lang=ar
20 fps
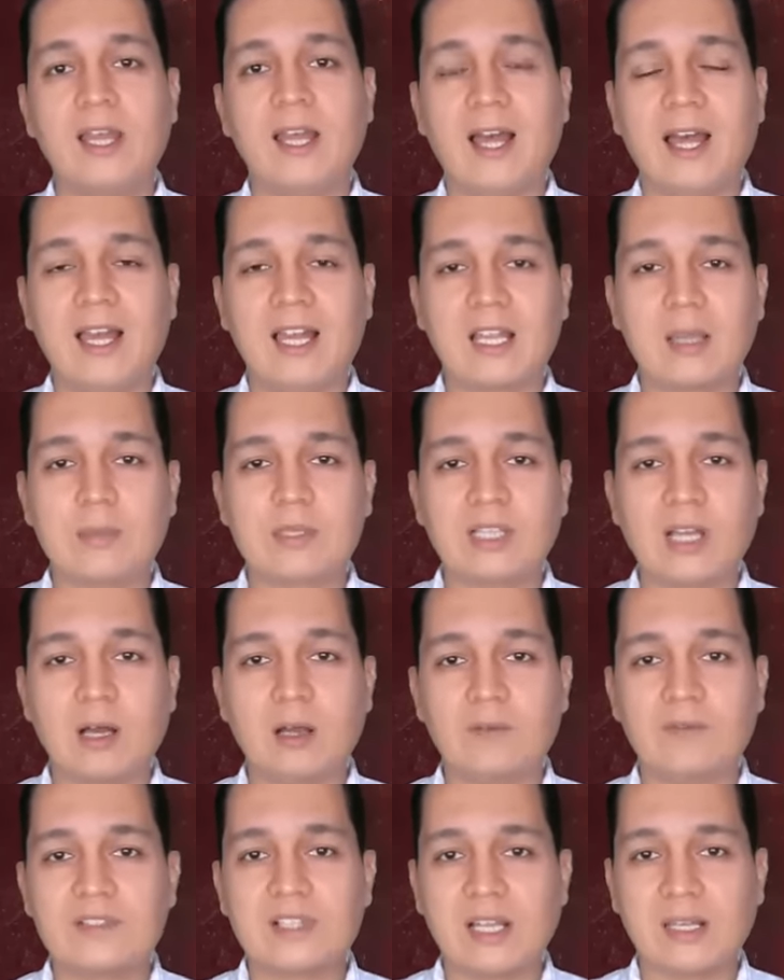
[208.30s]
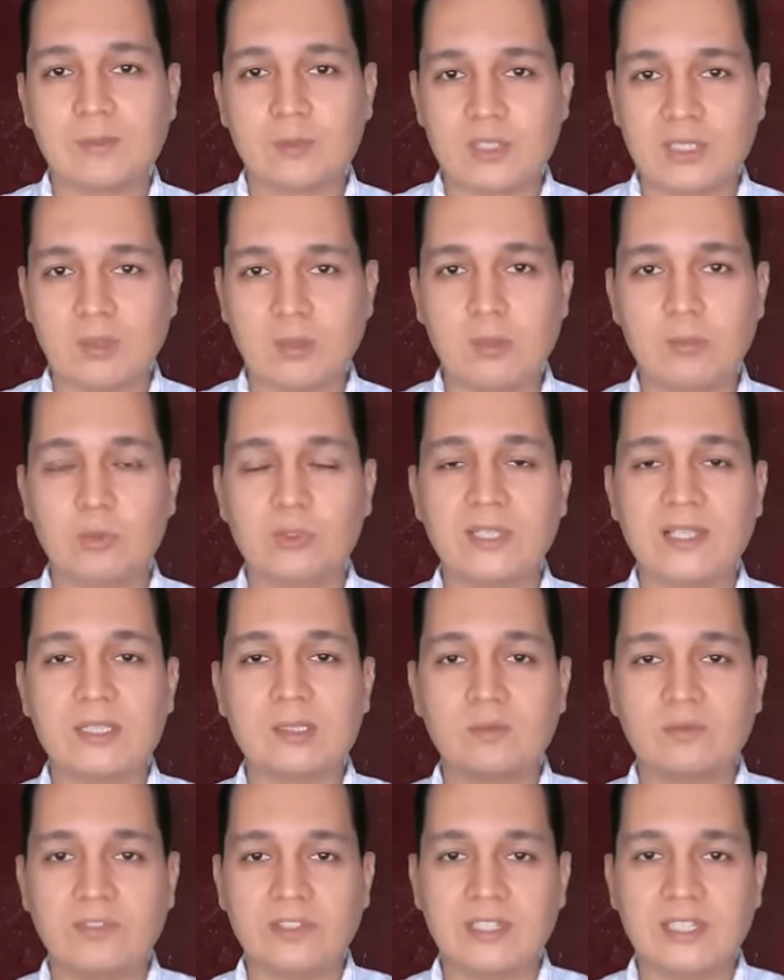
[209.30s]
حاجة بتحافظ على مستوى
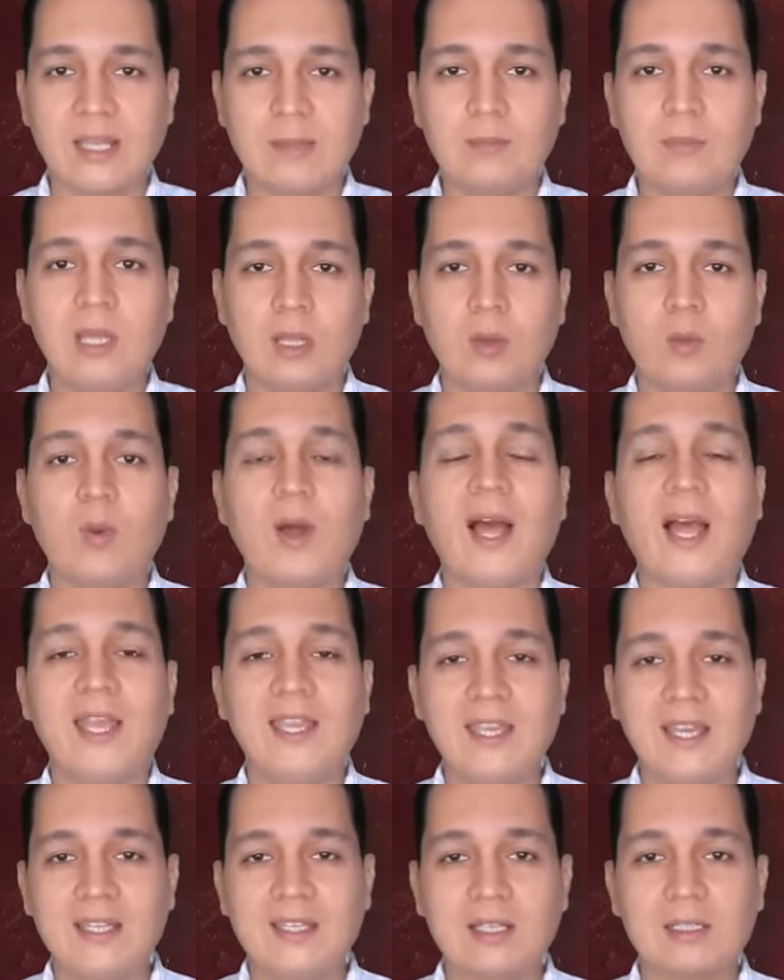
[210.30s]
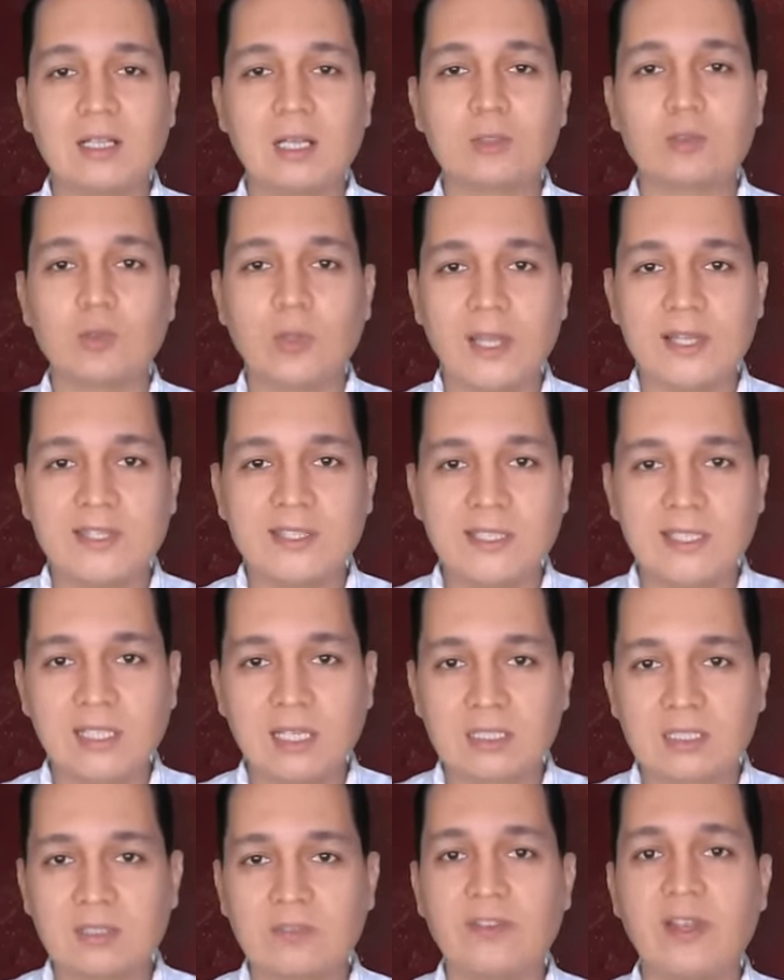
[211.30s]
البوتاسيوم في الدم وأحيانا قد تؤدي إلى
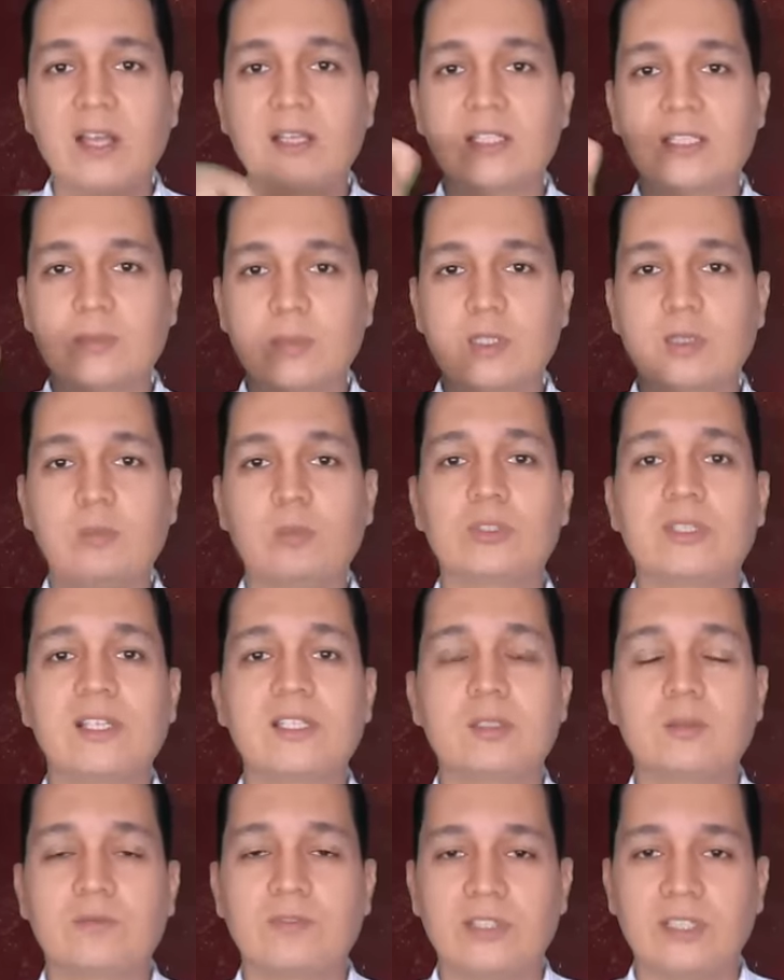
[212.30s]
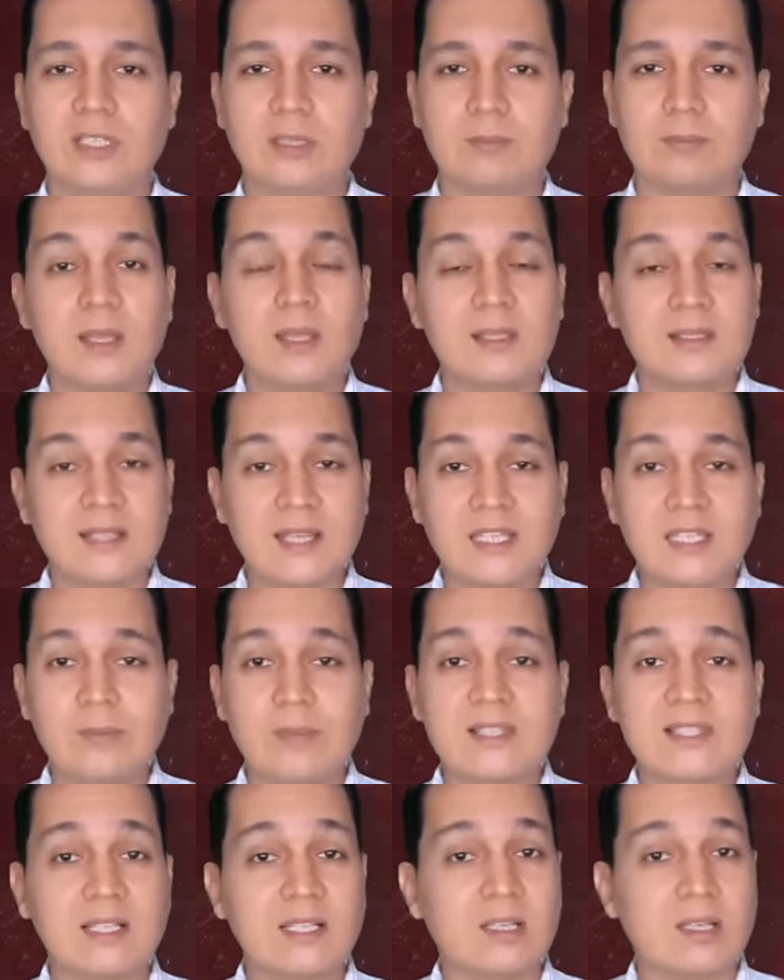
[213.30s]
ارتفاع نسبة البوتاسيوم في الدم زي
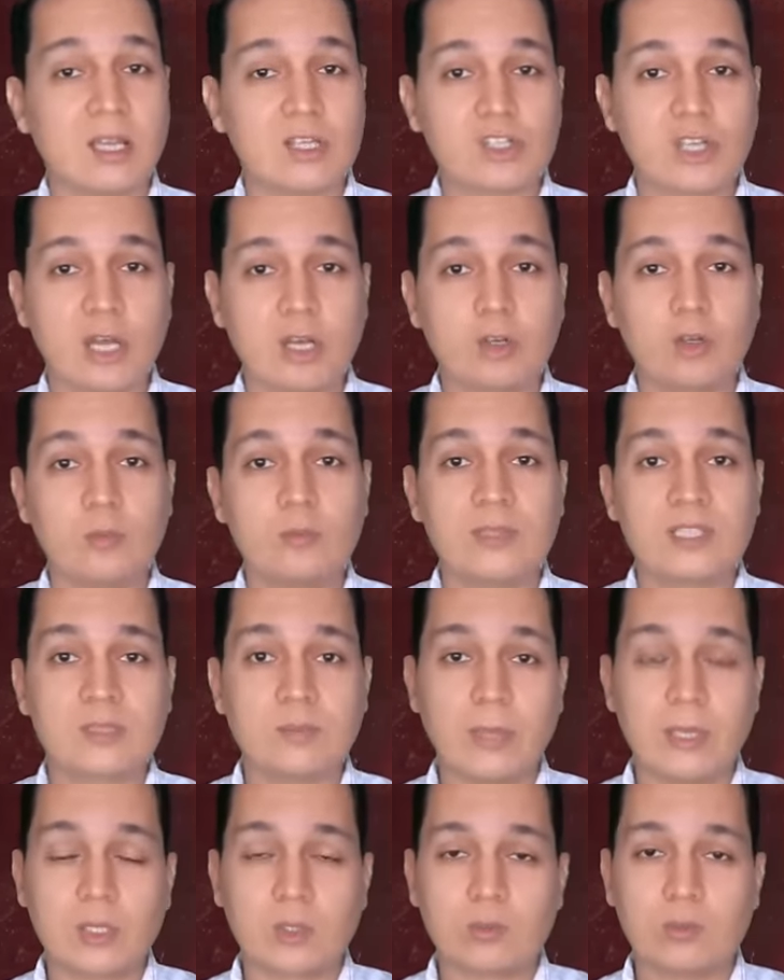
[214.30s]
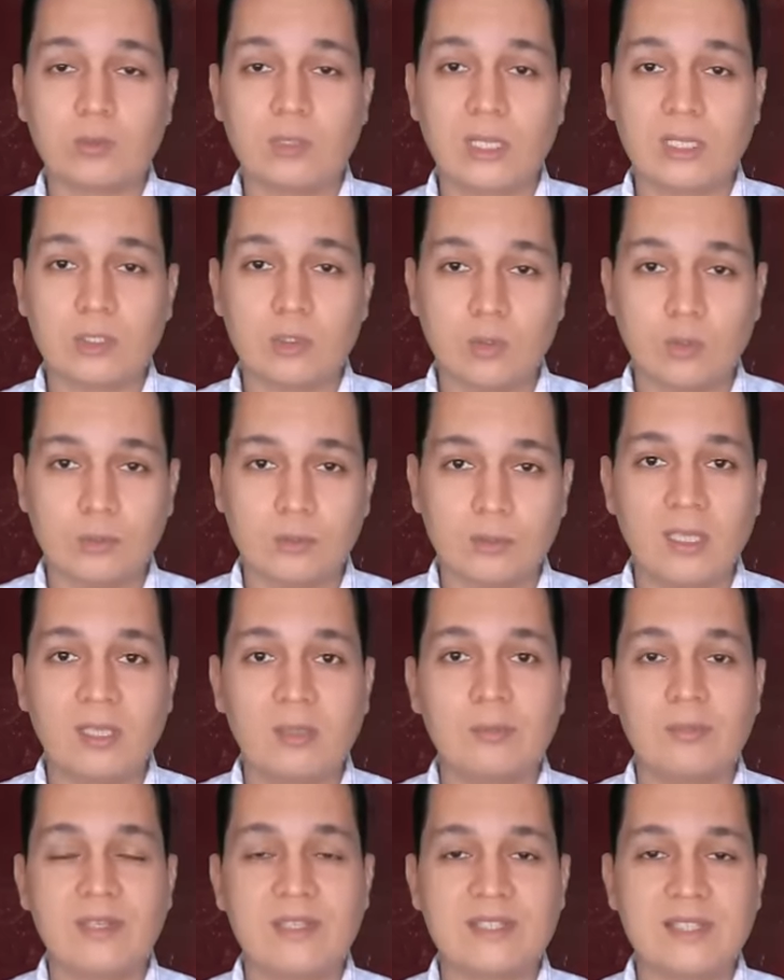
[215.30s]
مثلا أشهرهم سبايرونولاكتون
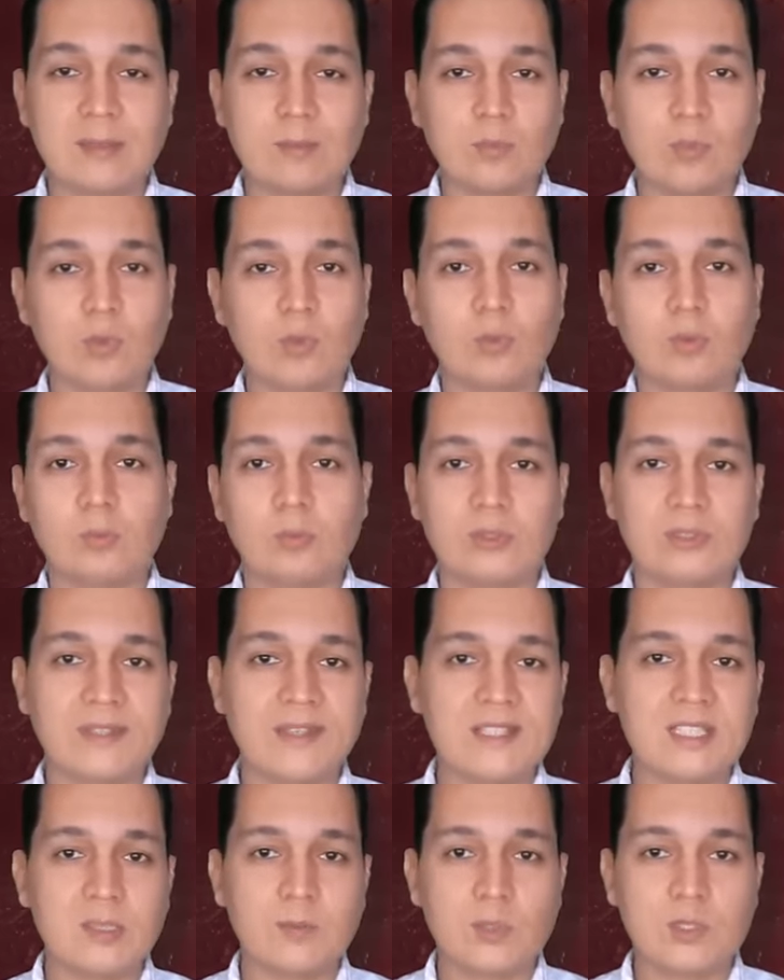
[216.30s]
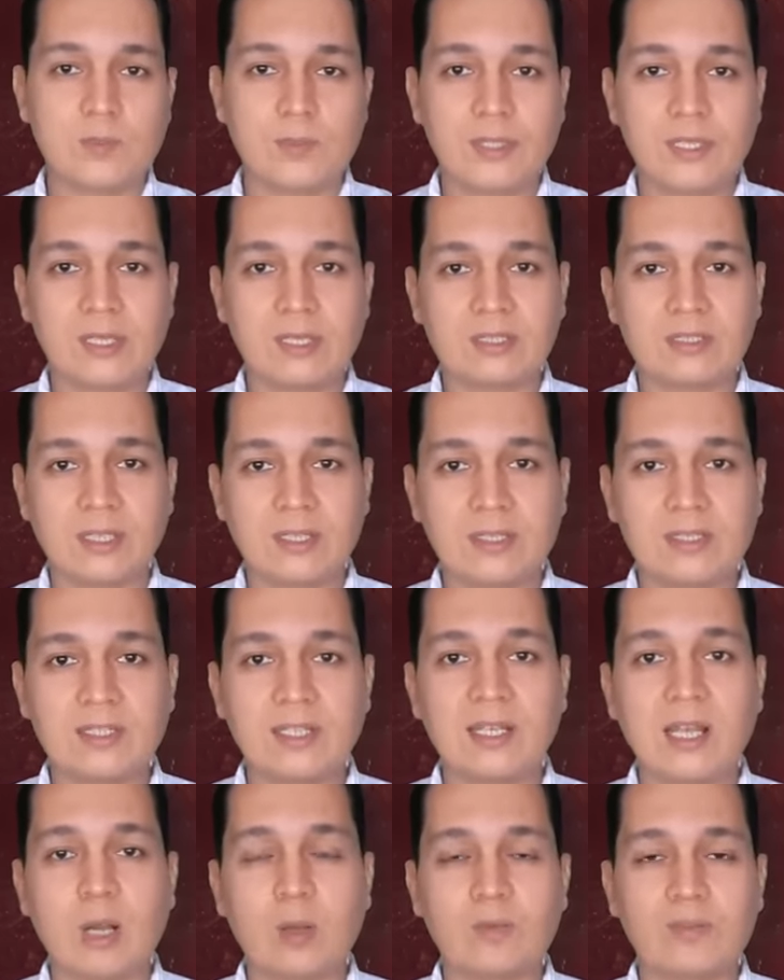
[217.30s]
بيسموه بوتاسيوم سبيرنج
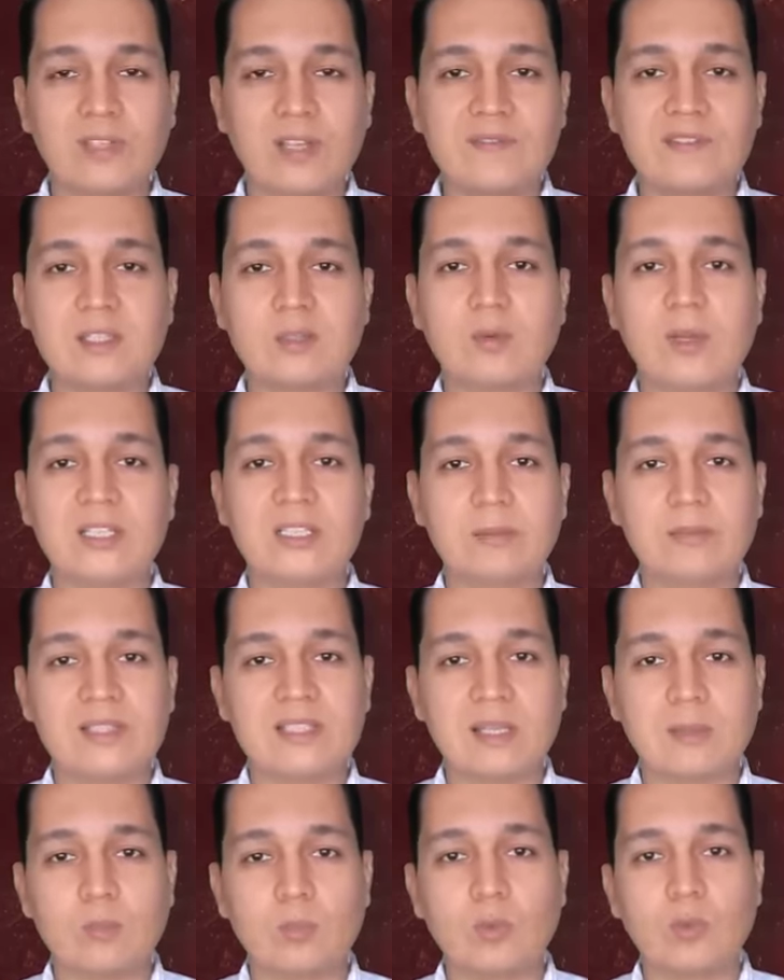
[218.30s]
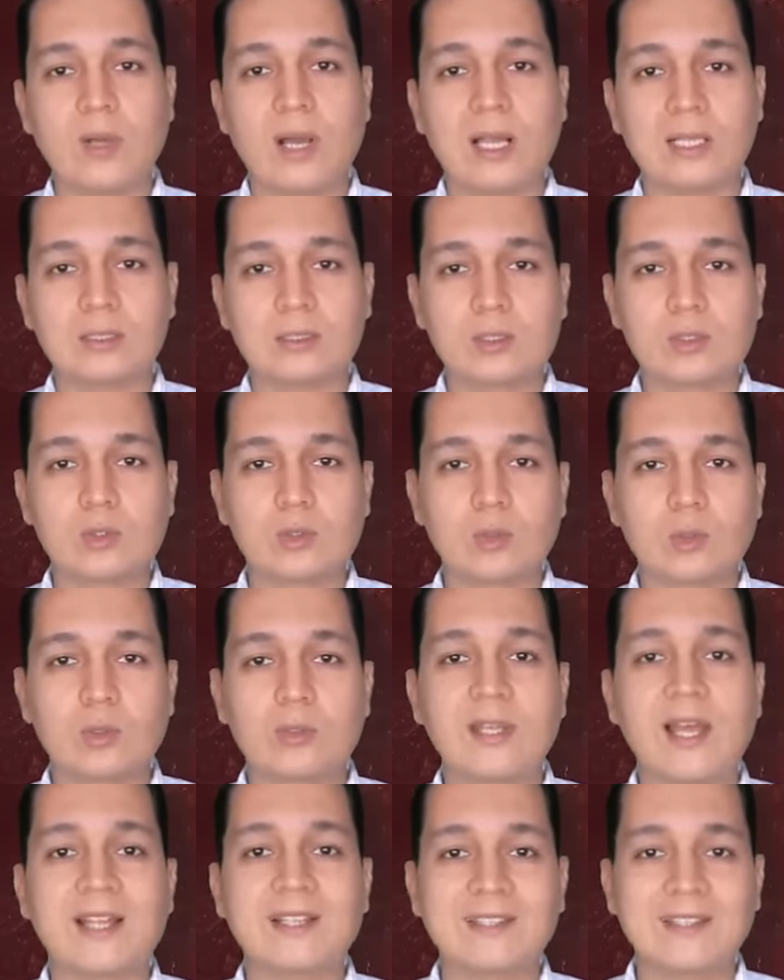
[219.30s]
دايريتيك او في نفس الوقت بيسموه
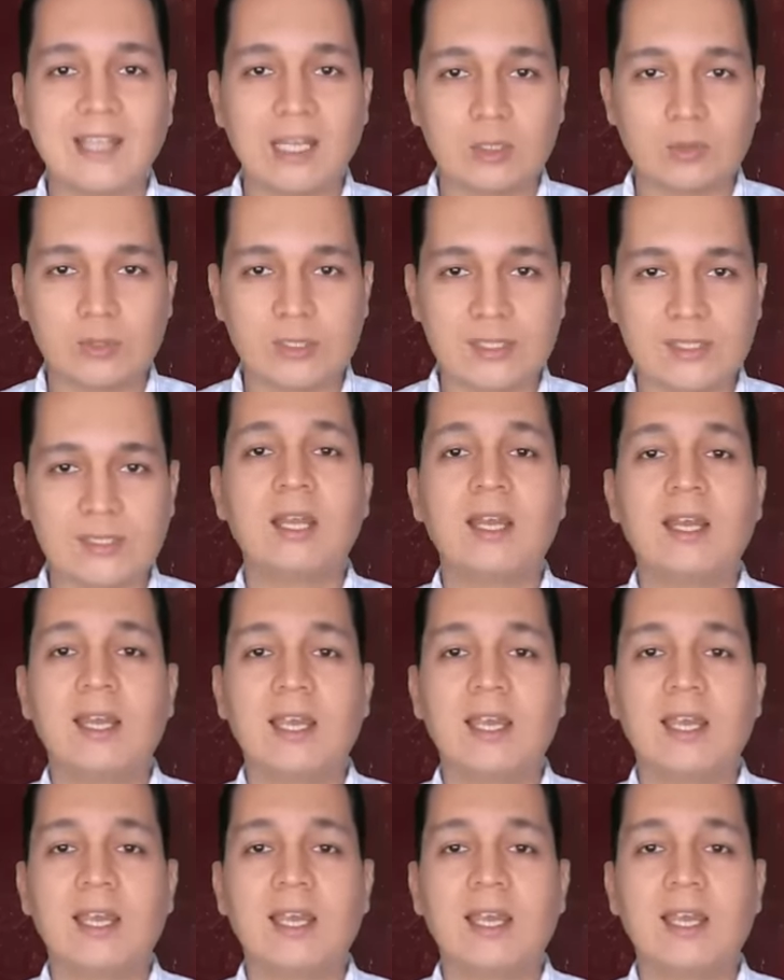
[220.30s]
الدستورون انتاجونست